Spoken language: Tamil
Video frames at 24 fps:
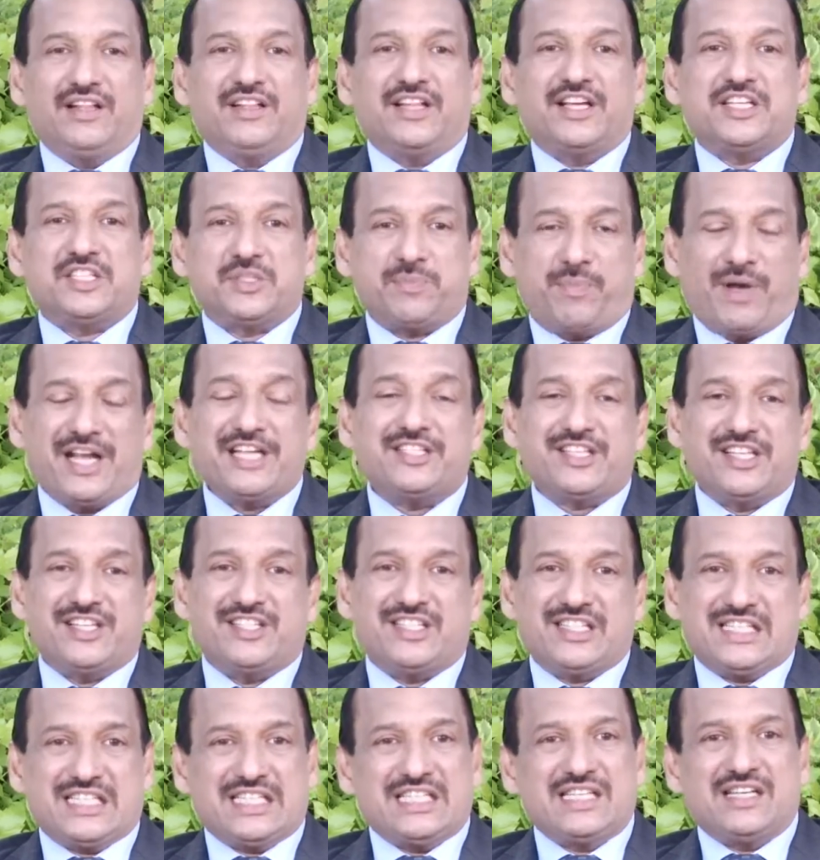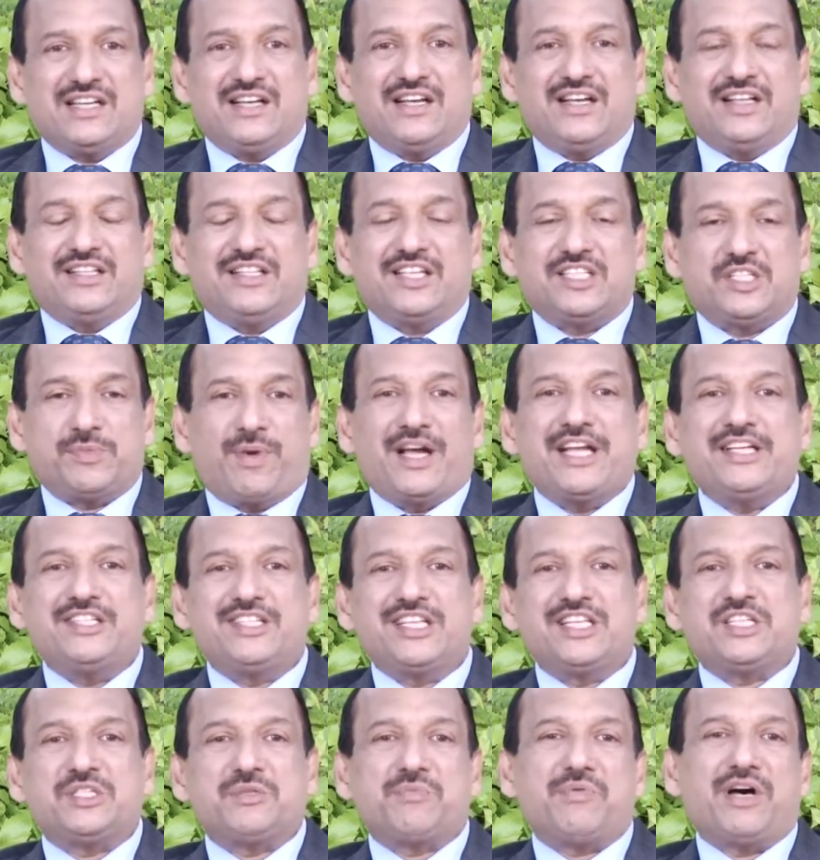இந்த ஸ்பைசஸ் இந்த
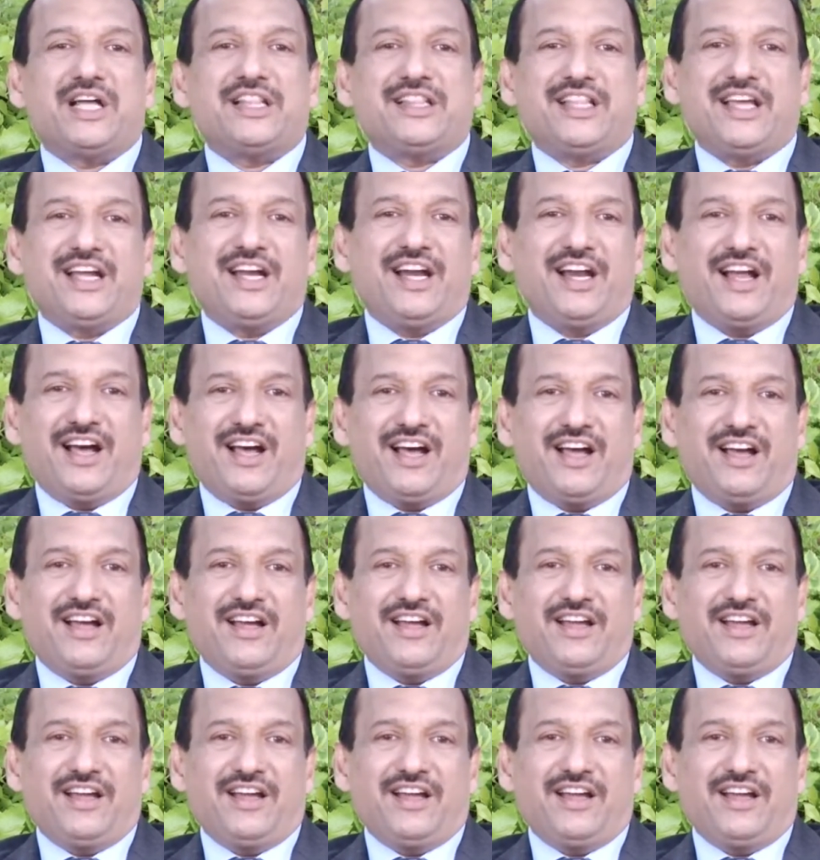ஸ்பைசஸ் பார்த்திங்கன்னா